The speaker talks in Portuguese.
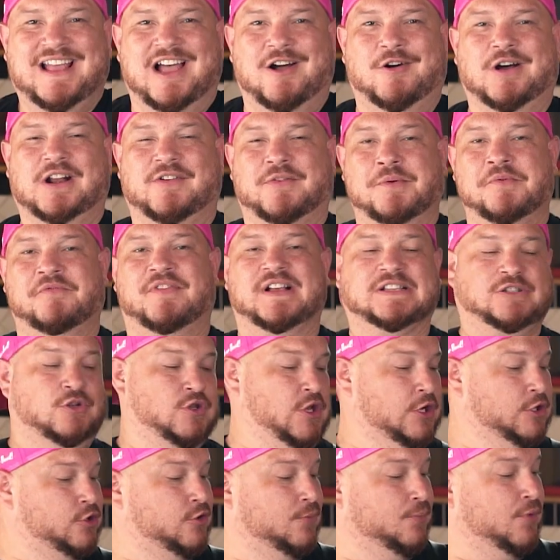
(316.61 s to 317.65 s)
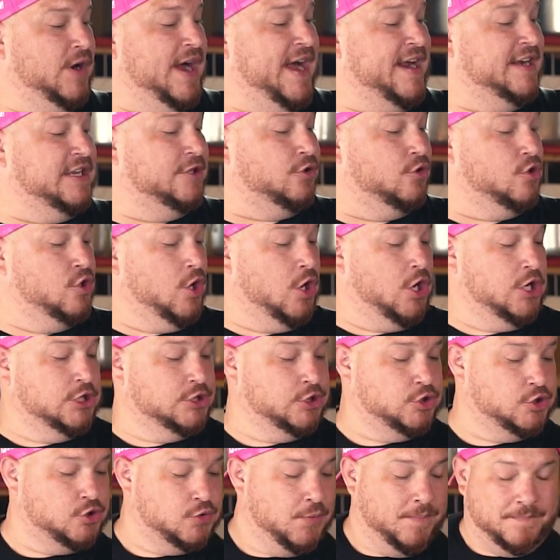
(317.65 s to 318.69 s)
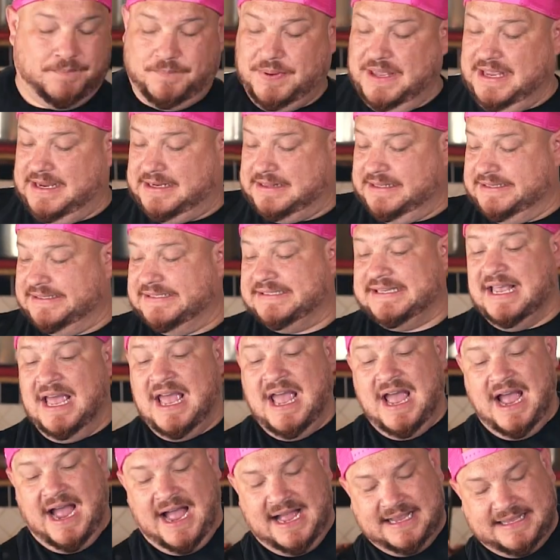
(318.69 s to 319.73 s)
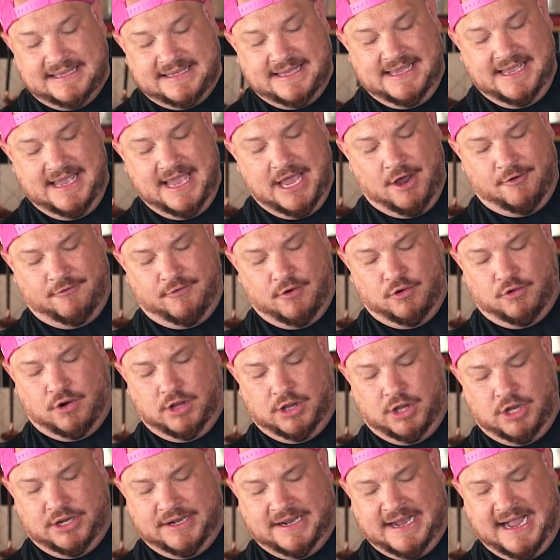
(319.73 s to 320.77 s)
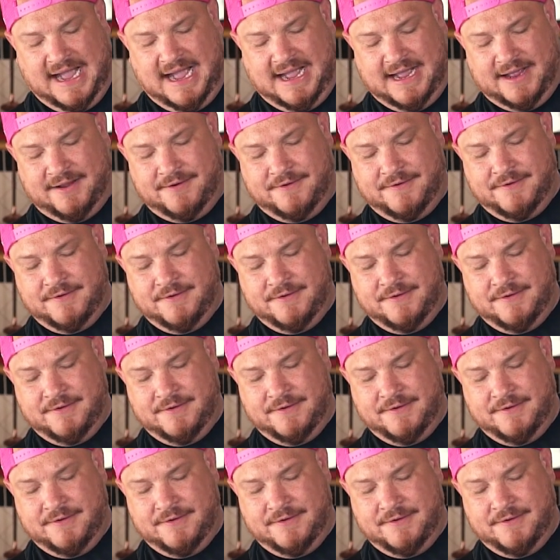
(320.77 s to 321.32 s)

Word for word: Agora vamos fazer o nosso brine do nosso picles. Aqui eu vou colocar